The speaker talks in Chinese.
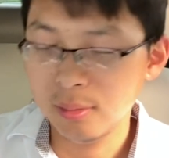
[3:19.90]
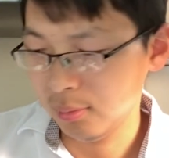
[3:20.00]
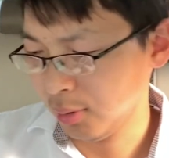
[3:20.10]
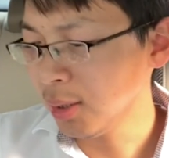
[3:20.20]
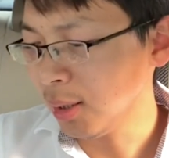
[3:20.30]

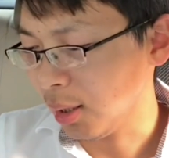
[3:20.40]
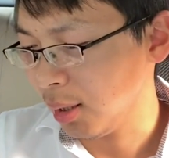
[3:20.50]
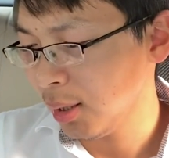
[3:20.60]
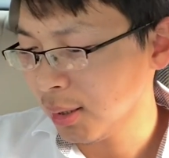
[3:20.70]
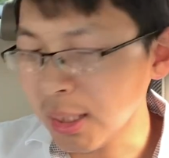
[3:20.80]
真的，
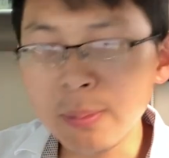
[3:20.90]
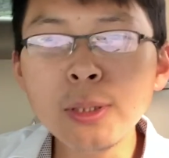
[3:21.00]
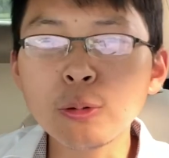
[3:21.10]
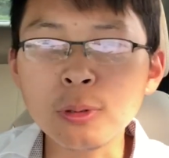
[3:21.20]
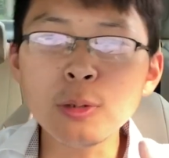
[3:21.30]
你们
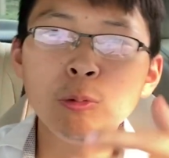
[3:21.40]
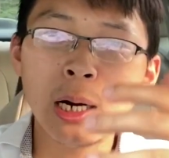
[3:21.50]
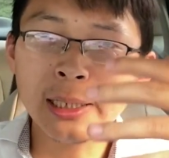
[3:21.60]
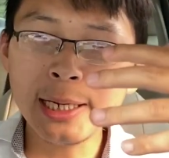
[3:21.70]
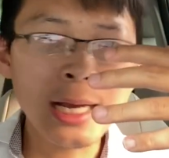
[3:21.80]
总是
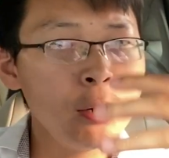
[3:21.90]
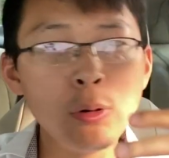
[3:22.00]
往内看。